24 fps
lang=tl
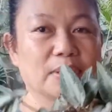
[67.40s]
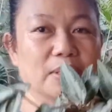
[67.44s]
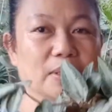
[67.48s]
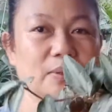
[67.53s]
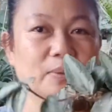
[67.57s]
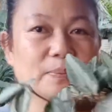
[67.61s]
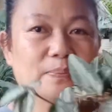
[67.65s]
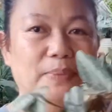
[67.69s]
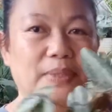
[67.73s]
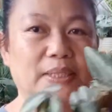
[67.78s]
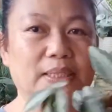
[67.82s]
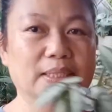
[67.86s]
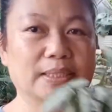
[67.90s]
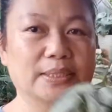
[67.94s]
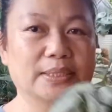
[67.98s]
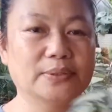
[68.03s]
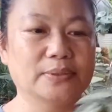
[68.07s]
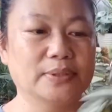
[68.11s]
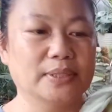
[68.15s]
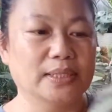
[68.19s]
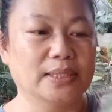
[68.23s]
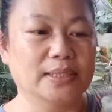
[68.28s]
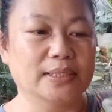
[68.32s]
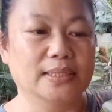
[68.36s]
din ako pang ano
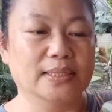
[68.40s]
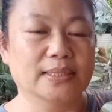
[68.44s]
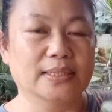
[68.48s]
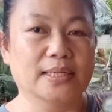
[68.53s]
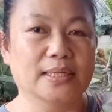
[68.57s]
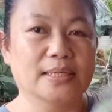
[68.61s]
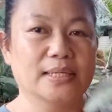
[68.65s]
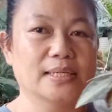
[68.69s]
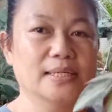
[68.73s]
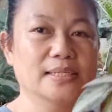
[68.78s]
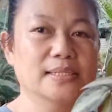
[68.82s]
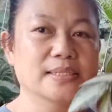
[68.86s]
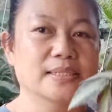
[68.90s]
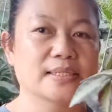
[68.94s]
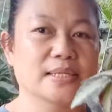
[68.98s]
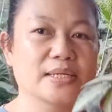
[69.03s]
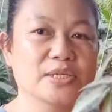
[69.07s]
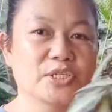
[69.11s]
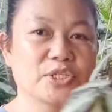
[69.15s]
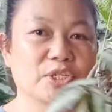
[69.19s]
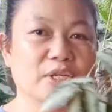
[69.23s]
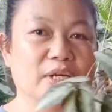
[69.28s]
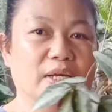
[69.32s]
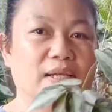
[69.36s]
lang, lagay lang sa
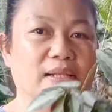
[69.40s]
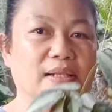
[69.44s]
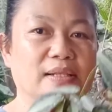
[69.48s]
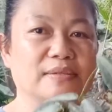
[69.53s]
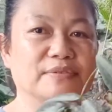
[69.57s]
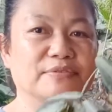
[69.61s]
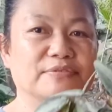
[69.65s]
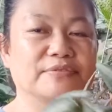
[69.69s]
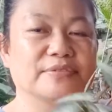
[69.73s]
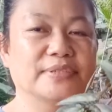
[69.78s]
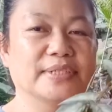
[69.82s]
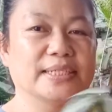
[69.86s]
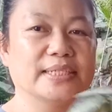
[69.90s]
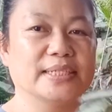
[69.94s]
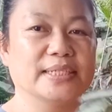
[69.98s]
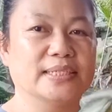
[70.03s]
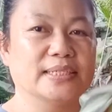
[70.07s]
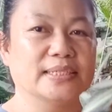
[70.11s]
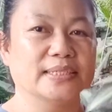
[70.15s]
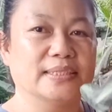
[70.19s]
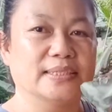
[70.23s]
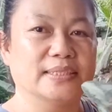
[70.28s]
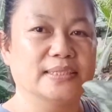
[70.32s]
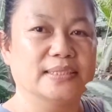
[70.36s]
shelf.
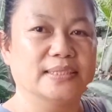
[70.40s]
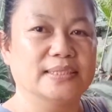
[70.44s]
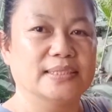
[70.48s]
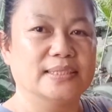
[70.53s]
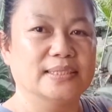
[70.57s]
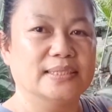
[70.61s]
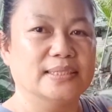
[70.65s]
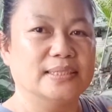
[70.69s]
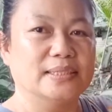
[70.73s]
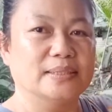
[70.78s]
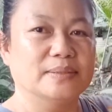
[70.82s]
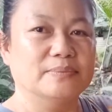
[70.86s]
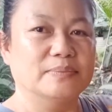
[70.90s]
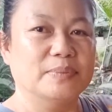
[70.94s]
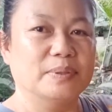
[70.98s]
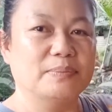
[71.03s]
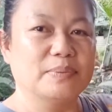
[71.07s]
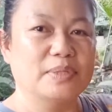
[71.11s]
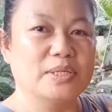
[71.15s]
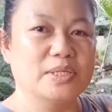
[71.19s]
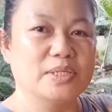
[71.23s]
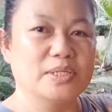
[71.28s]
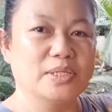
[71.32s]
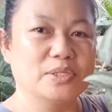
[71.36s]
Ayan.
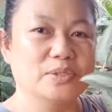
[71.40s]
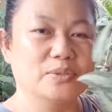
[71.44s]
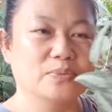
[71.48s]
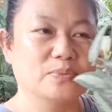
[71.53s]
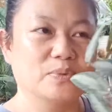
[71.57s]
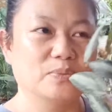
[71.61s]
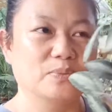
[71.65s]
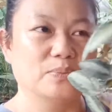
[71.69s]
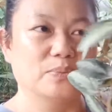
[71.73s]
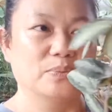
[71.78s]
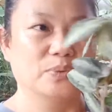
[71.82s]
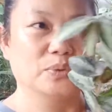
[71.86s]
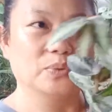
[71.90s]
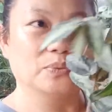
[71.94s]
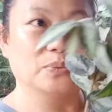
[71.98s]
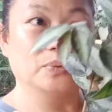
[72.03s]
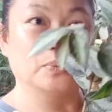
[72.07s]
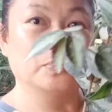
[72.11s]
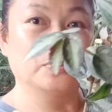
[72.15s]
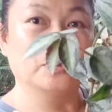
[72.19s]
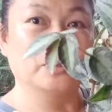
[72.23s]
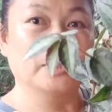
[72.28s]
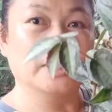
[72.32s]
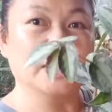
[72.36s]
Mabilis na
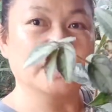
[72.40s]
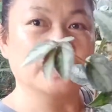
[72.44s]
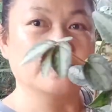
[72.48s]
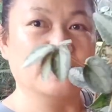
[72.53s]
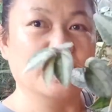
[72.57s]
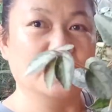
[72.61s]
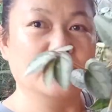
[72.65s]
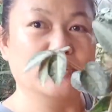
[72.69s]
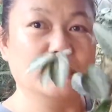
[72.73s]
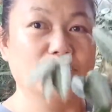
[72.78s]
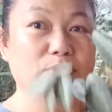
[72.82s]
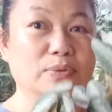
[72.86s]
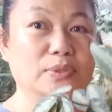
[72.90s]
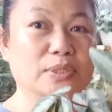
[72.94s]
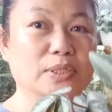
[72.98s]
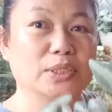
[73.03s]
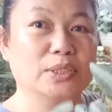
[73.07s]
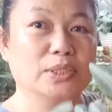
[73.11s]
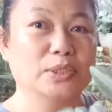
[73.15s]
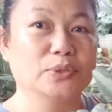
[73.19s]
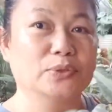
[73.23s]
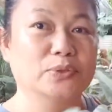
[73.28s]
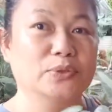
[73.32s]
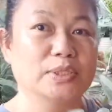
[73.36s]
tumubo guys, bago ko
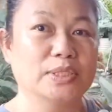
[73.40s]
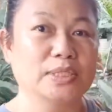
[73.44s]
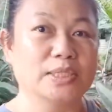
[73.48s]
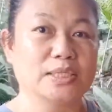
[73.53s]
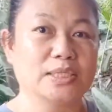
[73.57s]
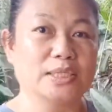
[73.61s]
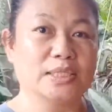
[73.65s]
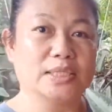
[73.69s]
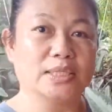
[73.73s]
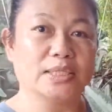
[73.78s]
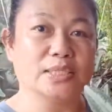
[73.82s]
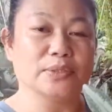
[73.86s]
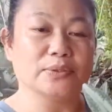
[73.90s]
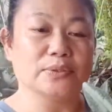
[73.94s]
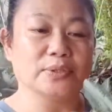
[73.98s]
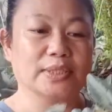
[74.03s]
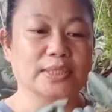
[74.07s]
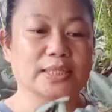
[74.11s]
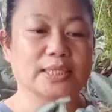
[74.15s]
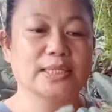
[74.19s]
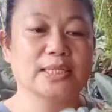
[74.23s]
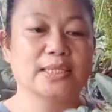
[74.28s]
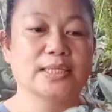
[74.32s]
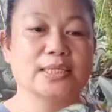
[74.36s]
lang ito ni, ano,
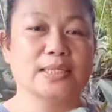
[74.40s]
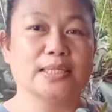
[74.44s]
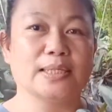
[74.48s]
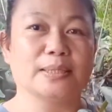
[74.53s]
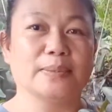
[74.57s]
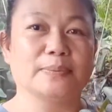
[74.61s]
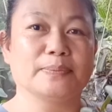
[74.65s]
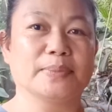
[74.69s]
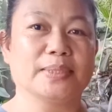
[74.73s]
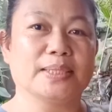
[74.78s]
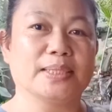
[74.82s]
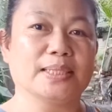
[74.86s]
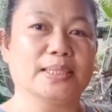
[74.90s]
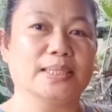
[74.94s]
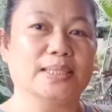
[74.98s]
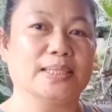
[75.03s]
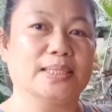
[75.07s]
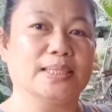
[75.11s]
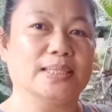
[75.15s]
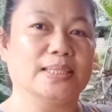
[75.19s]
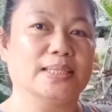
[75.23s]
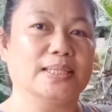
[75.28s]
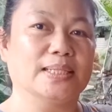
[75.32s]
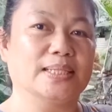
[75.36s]
tinanim. Ayan.
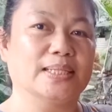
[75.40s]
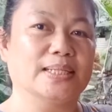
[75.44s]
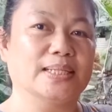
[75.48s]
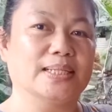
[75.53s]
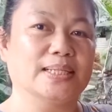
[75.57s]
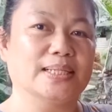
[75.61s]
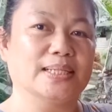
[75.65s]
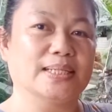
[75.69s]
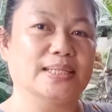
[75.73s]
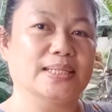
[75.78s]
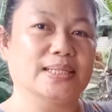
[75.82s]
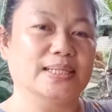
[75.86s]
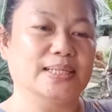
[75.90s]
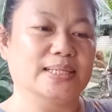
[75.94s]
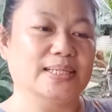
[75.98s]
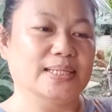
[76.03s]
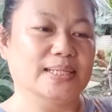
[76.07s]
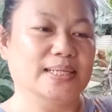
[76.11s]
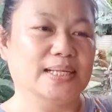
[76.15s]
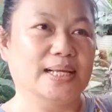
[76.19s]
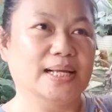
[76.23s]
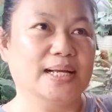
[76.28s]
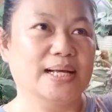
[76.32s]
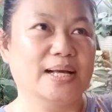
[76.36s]

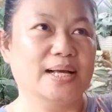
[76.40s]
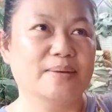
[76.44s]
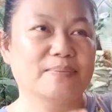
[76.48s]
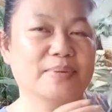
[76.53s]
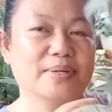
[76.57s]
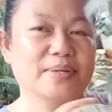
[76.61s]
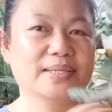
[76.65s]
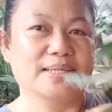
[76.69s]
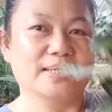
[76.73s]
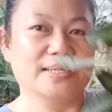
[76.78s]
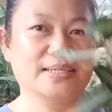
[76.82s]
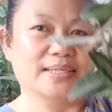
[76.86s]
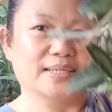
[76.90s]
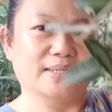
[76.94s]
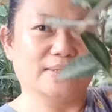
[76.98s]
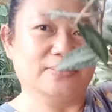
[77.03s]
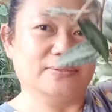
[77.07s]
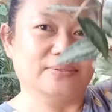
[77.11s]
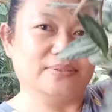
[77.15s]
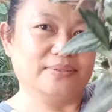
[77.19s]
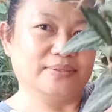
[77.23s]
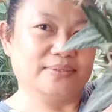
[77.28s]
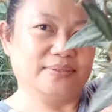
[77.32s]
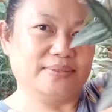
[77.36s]
Ang haba niya.
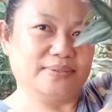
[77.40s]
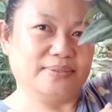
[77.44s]
Oh.